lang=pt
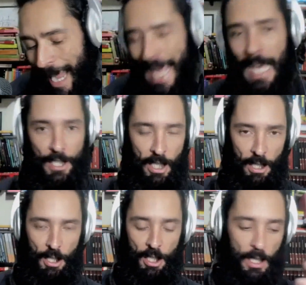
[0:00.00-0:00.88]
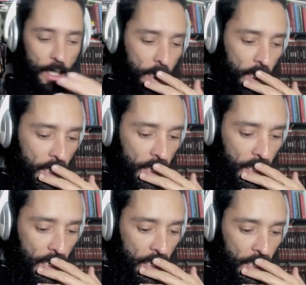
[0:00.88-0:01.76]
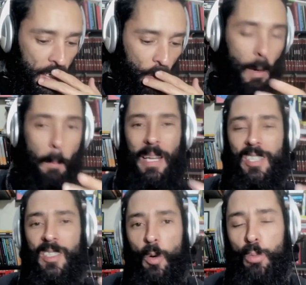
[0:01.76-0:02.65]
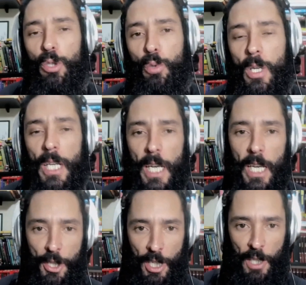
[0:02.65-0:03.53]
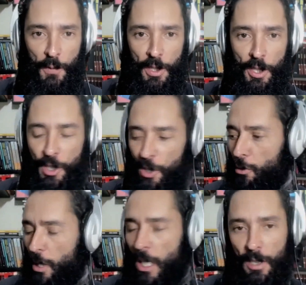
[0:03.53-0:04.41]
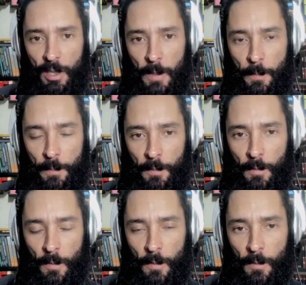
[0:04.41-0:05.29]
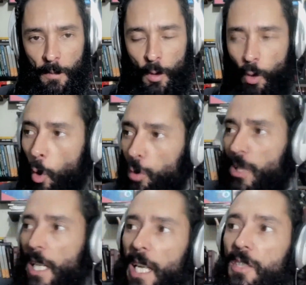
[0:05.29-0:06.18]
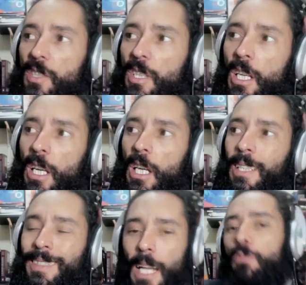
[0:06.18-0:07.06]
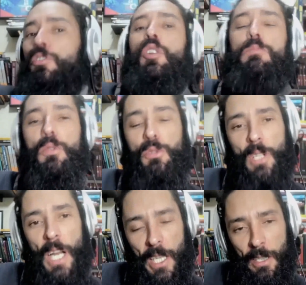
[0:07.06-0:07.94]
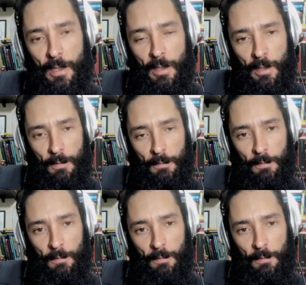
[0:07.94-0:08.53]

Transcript: Ah, gente, é... uma pressão muito grande nas forças de segurança contra aqueles que não são bolsonaristas.